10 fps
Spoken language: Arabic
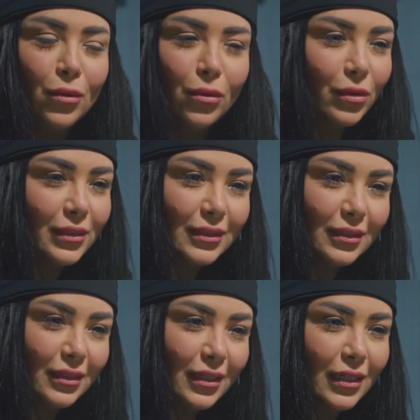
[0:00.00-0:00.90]

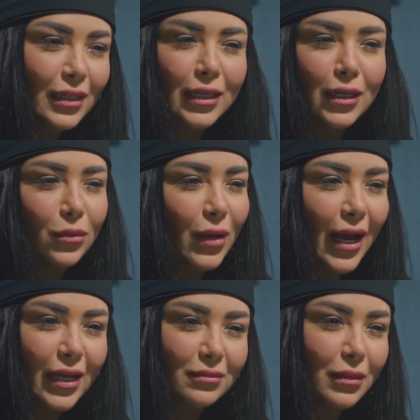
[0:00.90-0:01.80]
وقلت ليه
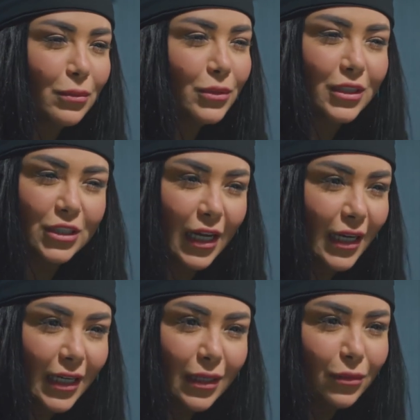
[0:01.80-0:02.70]
الواحد ما يبصش على
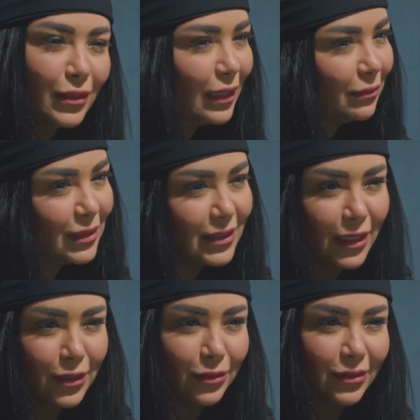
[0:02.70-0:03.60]
الحلو ويعمل
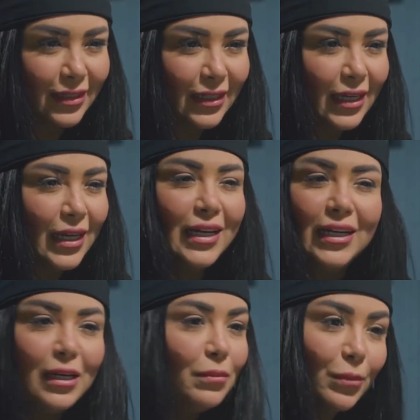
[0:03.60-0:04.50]
زيه
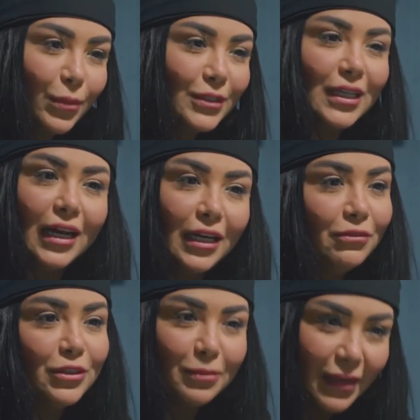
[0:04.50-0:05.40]
ليه بنبص على
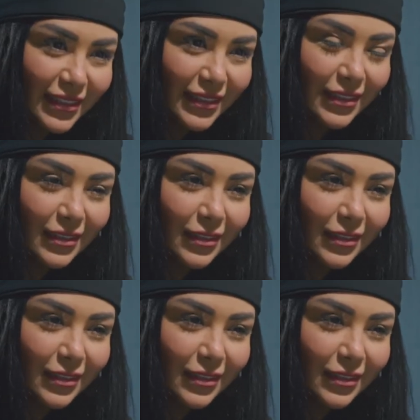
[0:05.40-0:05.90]
العفش بس